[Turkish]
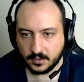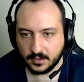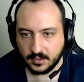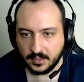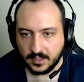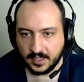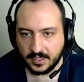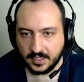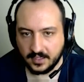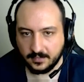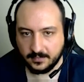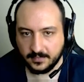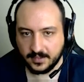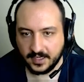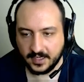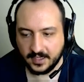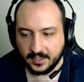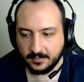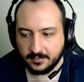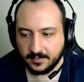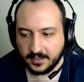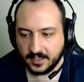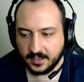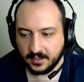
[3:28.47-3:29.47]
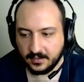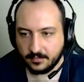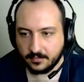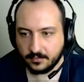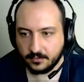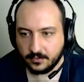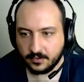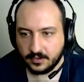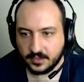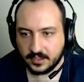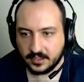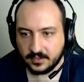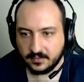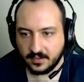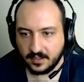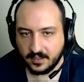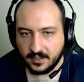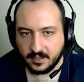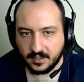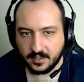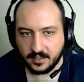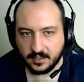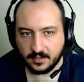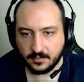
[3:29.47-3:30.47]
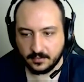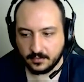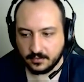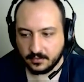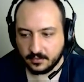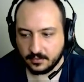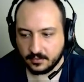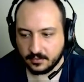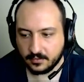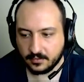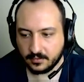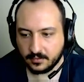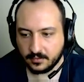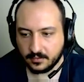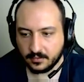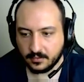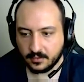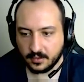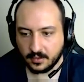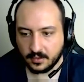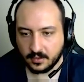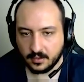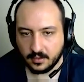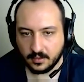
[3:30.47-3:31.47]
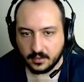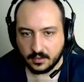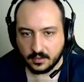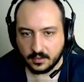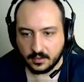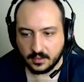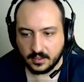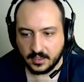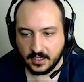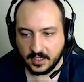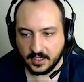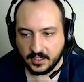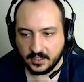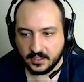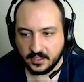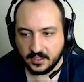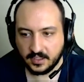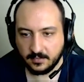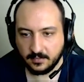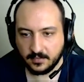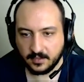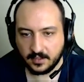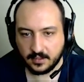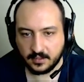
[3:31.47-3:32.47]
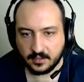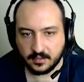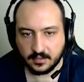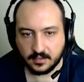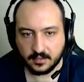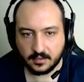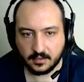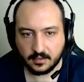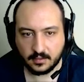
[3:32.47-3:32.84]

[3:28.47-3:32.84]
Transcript: Geldim geldim geldim. Ultisi var herhalde bunun. Gerçi demin attı.